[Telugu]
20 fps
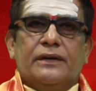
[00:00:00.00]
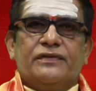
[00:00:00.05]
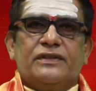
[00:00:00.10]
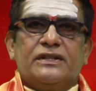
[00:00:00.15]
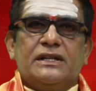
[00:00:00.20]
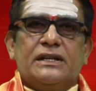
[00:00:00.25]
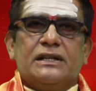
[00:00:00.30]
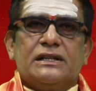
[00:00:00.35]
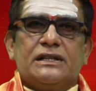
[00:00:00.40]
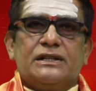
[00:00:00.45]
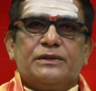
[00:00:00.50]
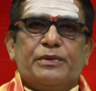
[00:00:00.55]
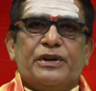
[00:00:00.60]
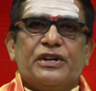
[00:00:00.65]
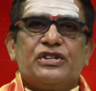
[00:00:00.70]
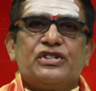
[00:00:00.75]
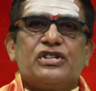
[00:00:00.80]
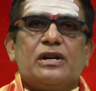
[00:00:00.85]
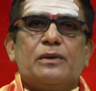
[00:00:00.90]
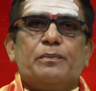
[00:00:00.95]
ఎస్ఎఫ్సి
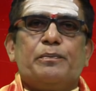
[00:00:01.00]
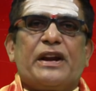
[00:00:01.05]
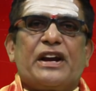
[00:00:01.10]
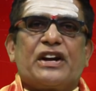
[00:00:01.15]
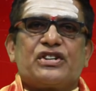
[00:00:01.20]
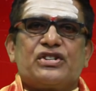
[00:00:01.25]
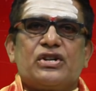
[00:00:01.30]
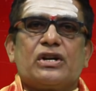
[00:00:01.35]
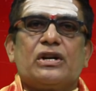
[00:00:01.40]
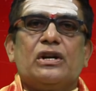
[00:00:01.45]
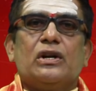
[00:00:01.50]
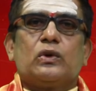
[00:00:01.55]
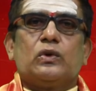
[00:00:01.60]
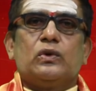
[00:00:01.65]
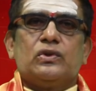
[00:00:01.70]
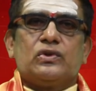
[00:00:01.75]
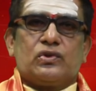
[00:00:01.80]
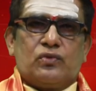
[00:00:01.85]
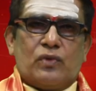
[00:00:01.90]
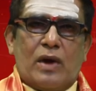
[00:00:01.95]
స్పిరిచువల్
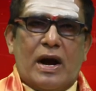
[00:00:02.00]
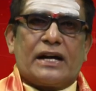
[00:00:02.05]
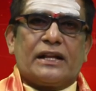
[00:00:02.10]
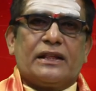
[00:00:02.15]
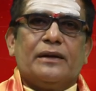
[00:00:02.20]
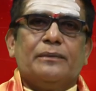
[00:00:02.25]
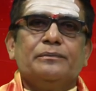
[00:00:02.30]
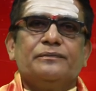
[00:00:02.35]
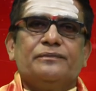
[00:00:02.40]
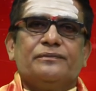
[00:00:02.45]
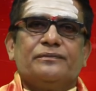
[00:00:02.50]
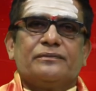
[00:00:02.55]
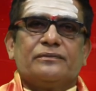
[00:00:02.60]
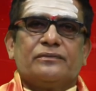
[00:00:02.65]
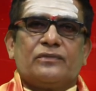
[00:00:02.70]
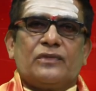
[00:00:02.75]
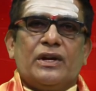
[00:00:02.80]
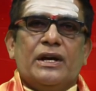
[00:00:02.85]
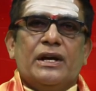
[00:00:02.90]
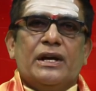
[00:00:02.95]
ప్రేక్షకులకు స్వాగతం
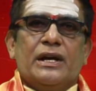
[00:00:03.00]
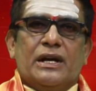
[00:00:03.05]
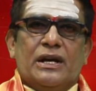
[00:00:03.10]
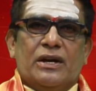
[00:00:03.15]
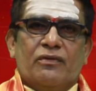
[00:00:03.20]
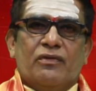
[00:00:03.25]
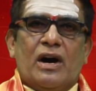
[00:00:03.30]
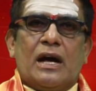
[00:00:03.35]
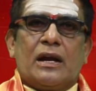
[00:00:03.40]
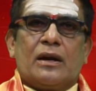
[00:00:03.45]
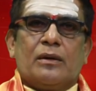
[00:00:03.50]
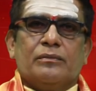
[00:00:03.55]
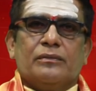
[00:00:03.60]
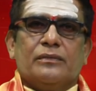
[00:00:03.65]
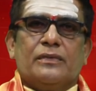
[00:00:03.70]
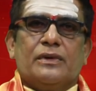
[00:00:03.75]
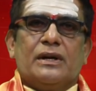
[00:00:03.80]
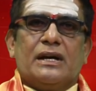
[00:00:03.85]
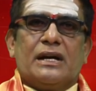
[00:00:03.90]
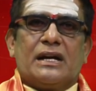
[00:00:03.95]
ఈ వారం
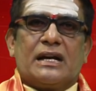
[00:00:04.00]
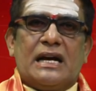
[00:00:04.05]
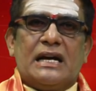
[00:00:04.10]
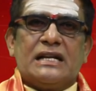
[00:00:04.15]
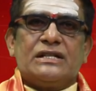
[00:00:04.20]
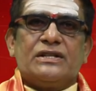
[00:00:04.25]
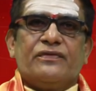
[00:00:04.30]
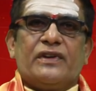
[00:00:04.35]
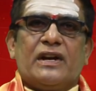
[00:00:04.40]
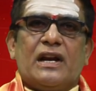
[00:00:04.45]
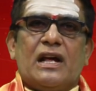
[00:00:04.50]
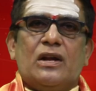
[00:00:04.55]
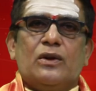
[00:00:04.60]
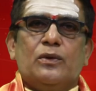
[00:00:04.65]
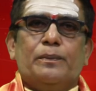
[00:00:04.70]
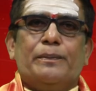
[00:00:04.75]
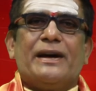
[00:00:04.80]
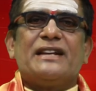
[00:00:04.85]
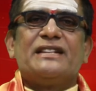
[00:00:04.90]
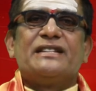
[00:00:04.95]
రాశి
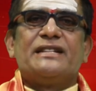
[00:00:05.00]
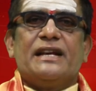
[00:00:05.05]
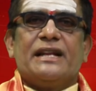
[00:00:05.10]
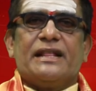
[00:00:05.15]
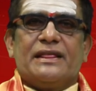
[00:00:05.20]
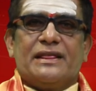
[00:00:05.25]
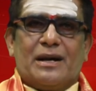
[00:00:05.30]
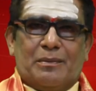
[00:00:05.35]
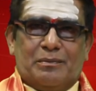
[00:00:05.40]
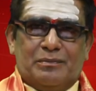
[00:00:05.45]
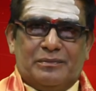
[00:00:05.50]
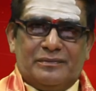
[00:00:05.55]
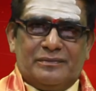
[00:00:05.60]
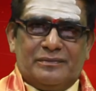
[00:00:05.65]
ఫలాలు పరిశీలిద్దాం